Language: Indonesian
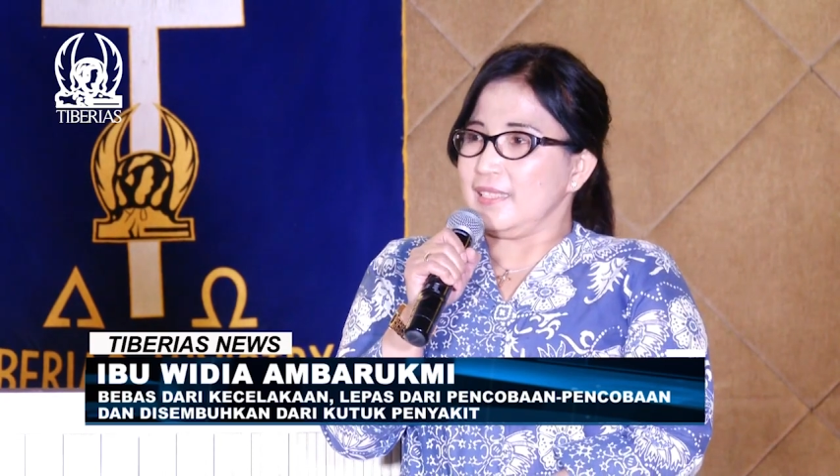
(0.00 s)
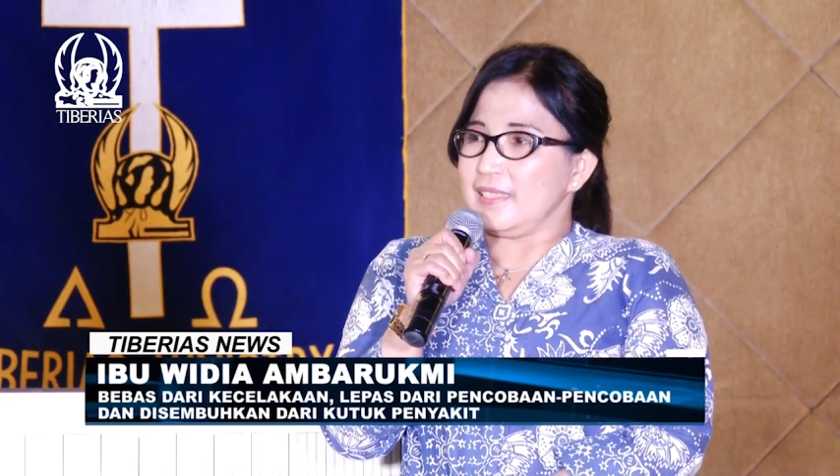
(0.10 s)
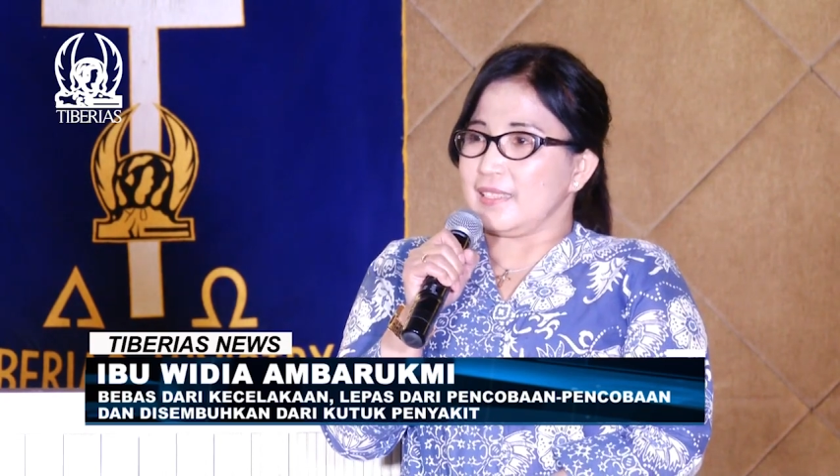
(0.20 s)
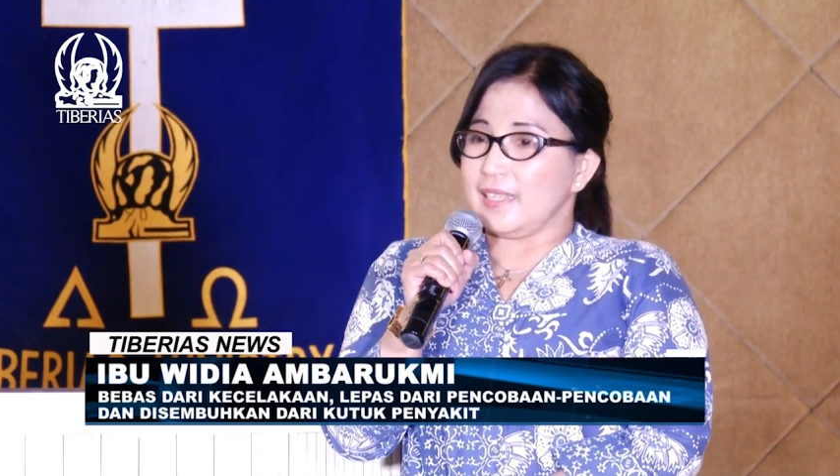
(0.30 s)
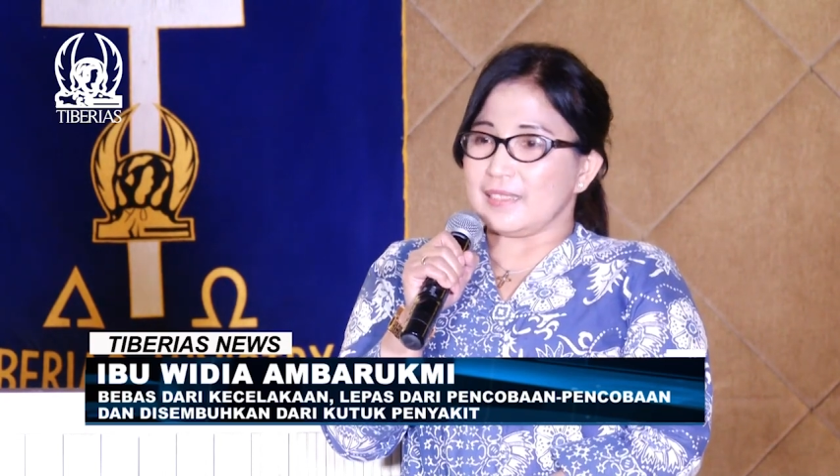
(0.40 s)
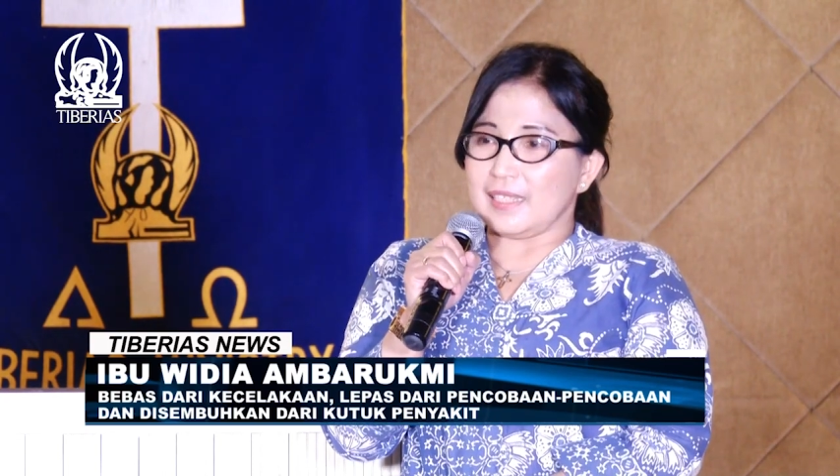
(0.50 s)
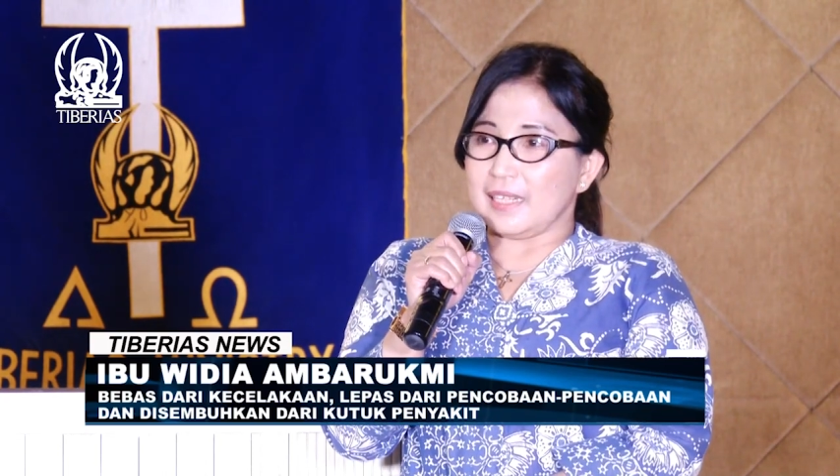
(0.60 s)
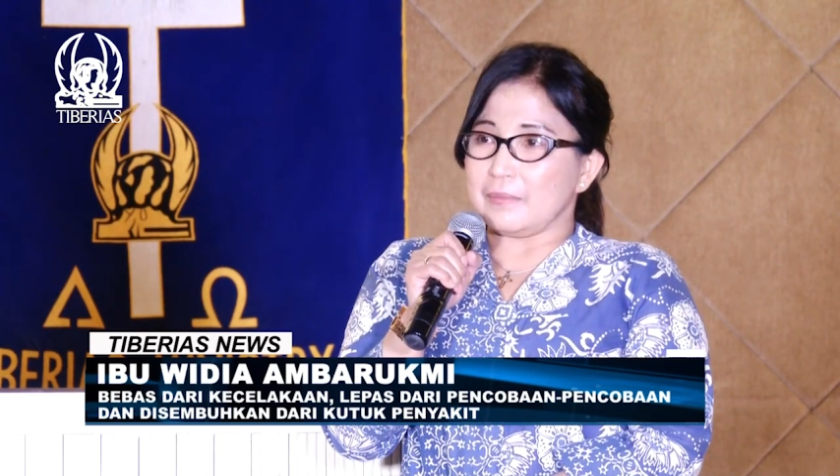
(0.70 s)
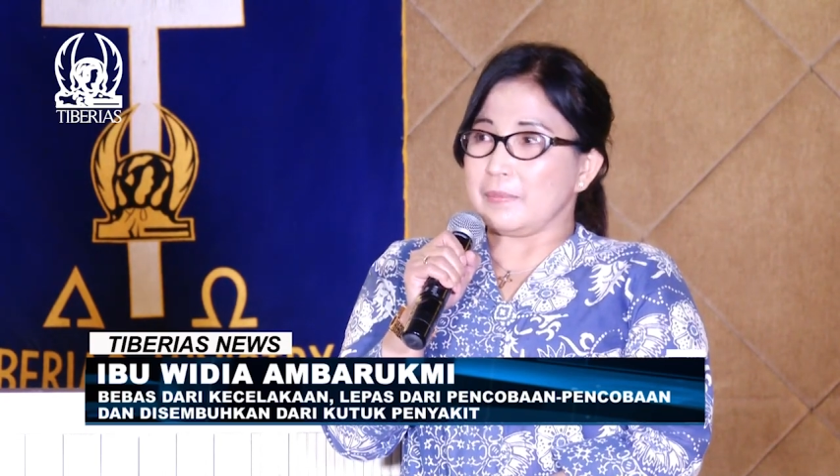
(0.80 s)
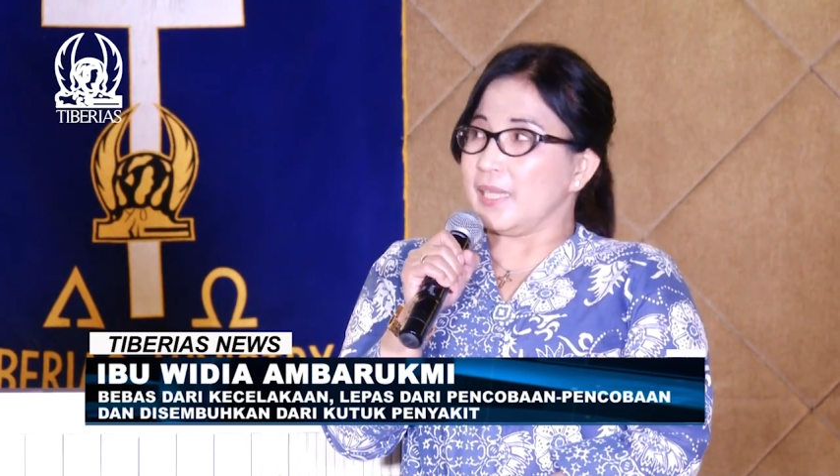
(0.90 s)
saya
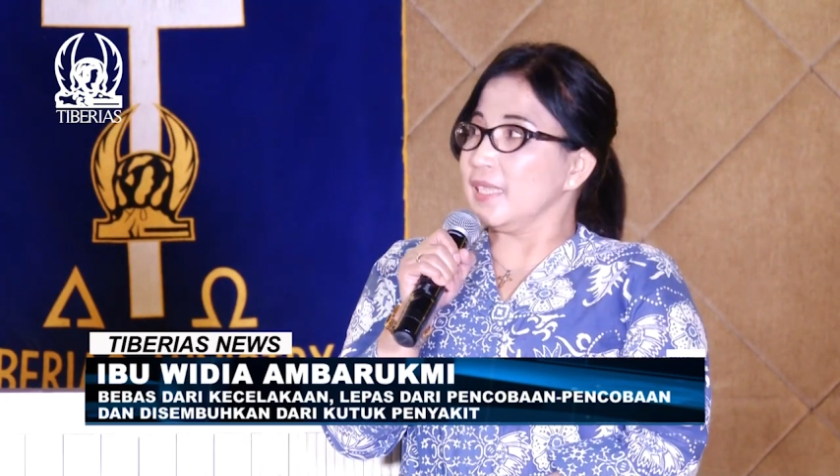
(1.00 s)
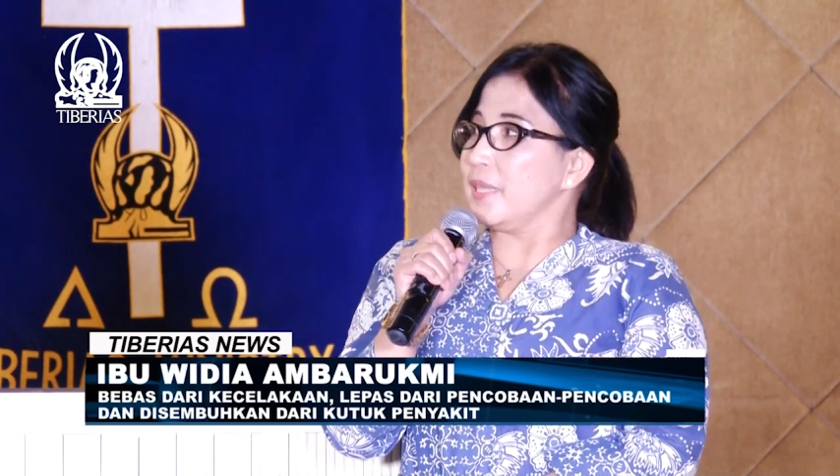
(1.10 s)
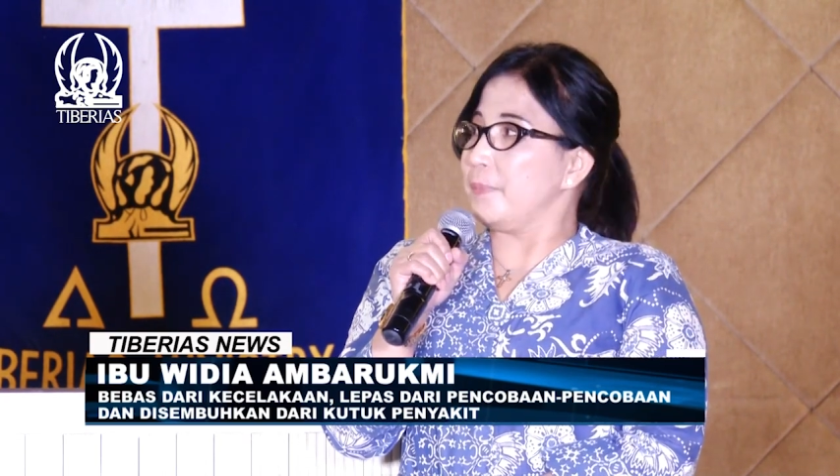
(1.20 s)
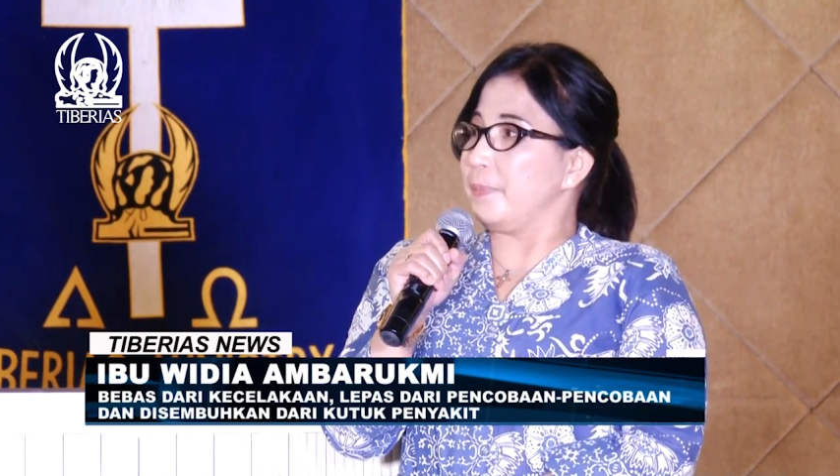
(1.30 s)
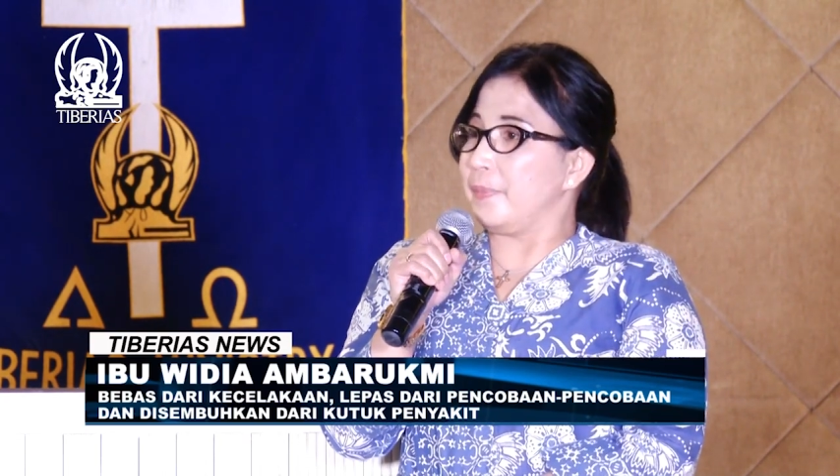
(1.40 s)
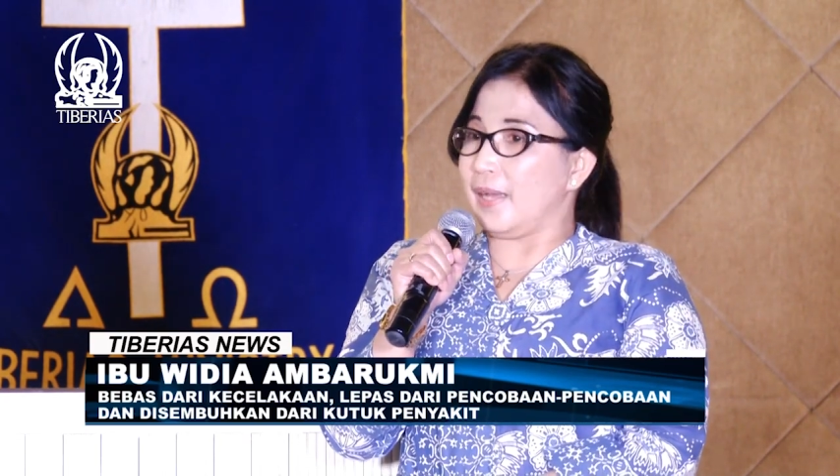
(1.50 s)
sering mengintip